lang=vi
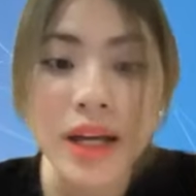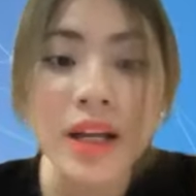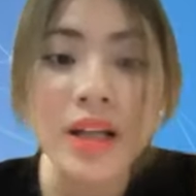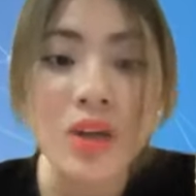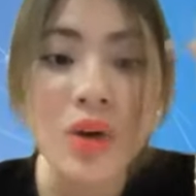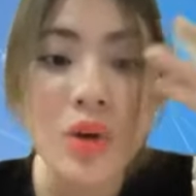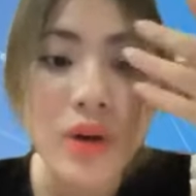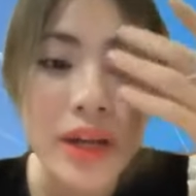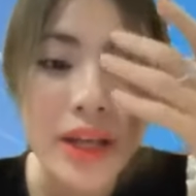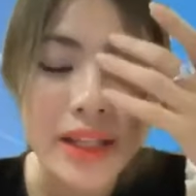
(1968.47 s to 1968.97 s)

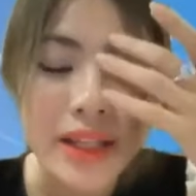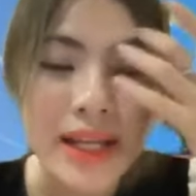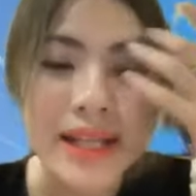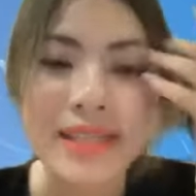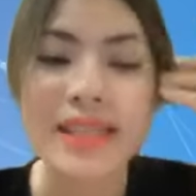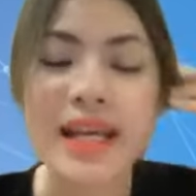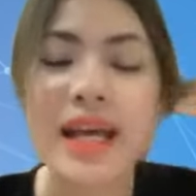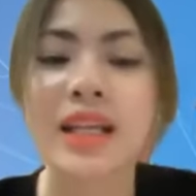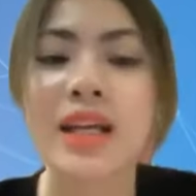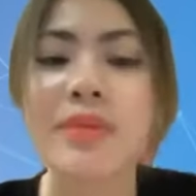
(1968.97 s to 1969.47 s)
đôi cái tài
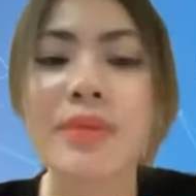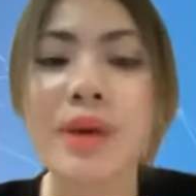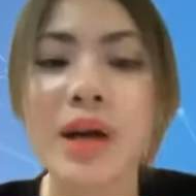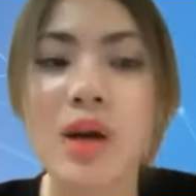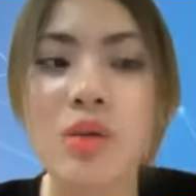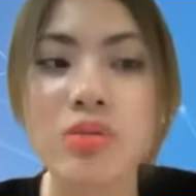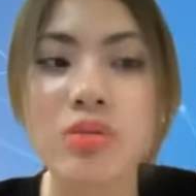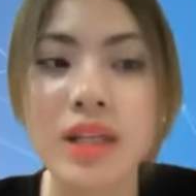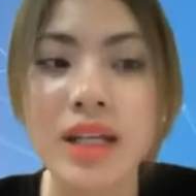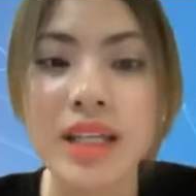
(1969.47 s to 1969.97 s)
sản khi mà
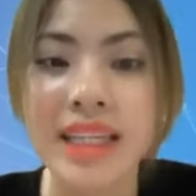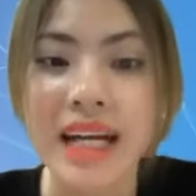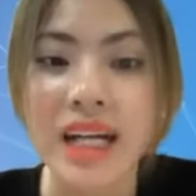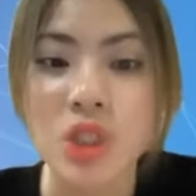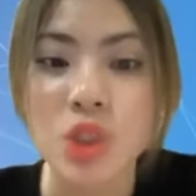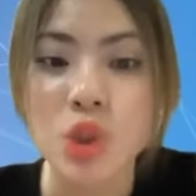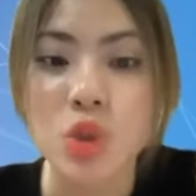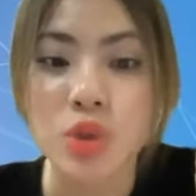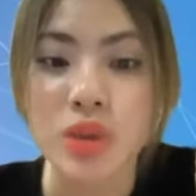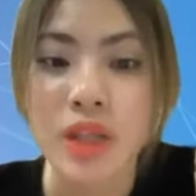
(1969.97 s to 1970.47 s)
công ty tặng
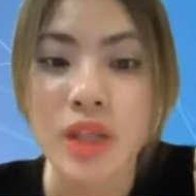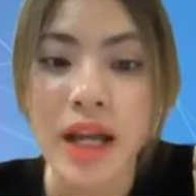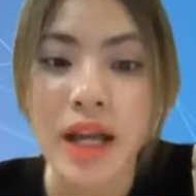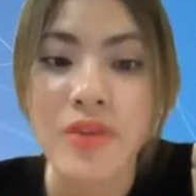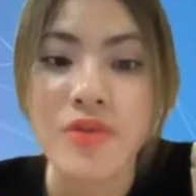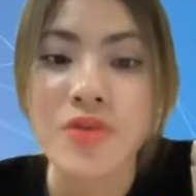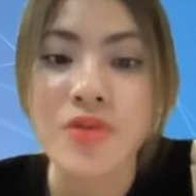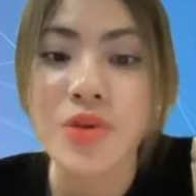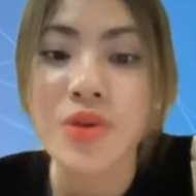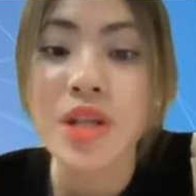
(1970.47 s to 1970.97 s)
cho chúng ta cái
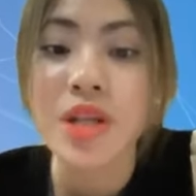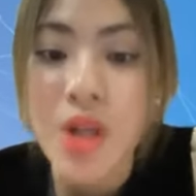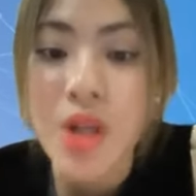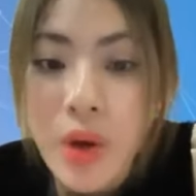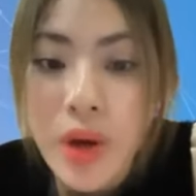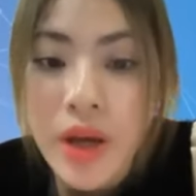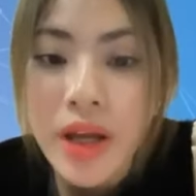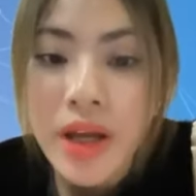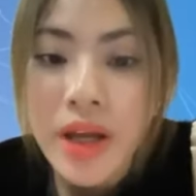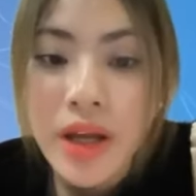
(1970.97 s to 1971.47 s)
phiếu nhân
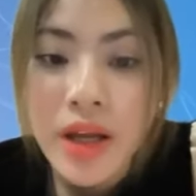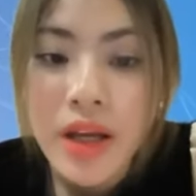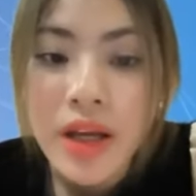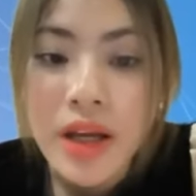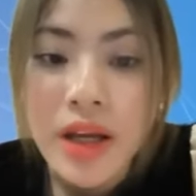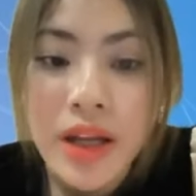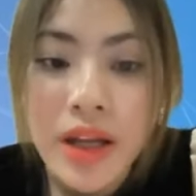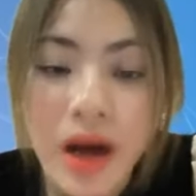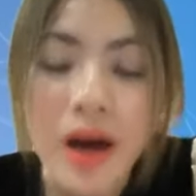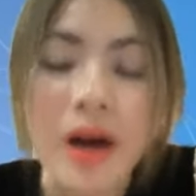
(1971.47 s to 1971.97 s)
đôi.
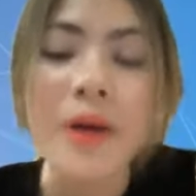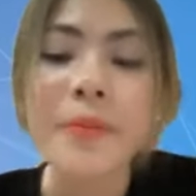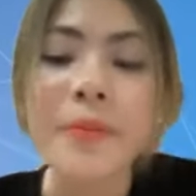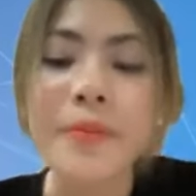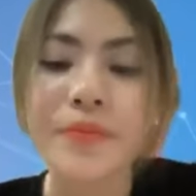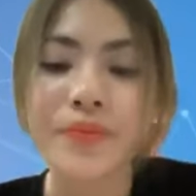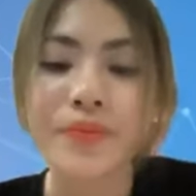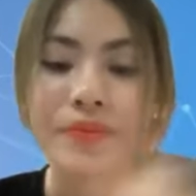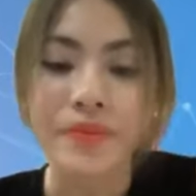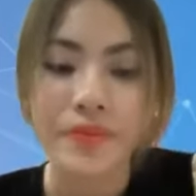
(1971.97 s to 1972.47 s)
Đó.